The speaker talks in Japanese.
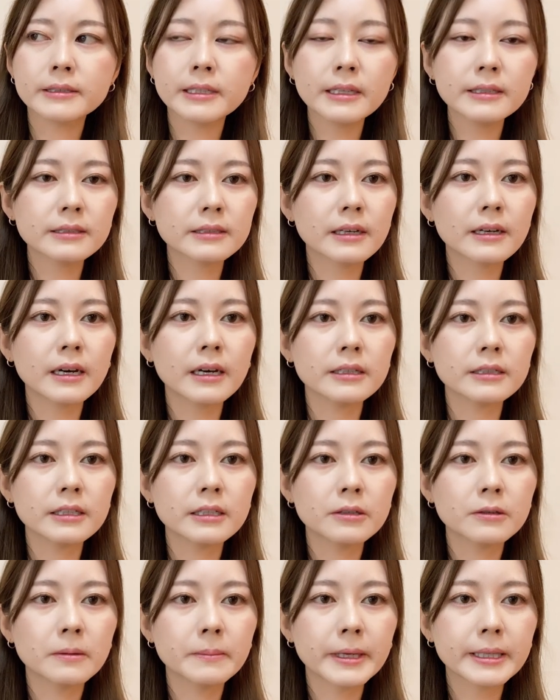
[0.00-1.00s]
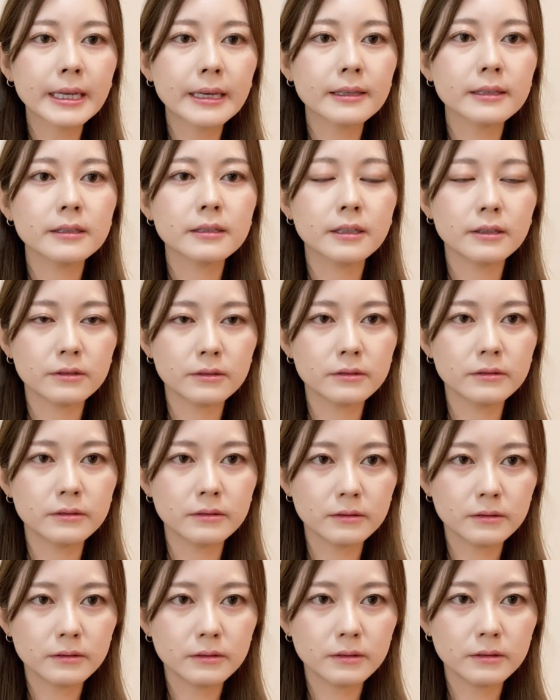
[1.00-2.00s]
全世界に広めたいってい
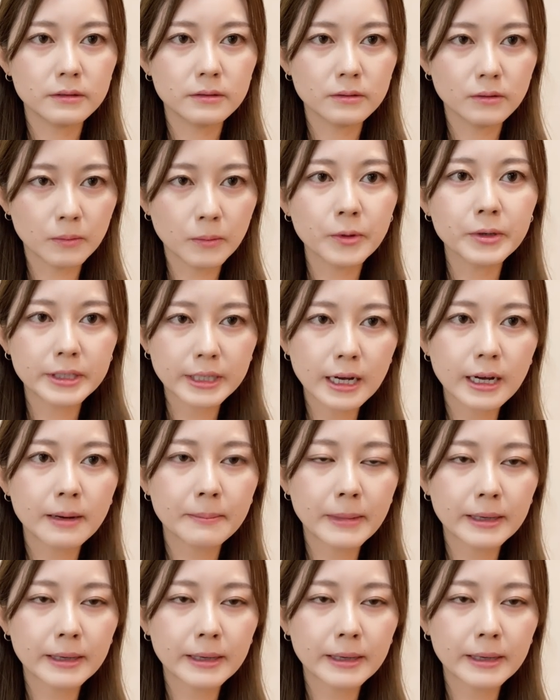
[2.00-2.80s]
う思いが、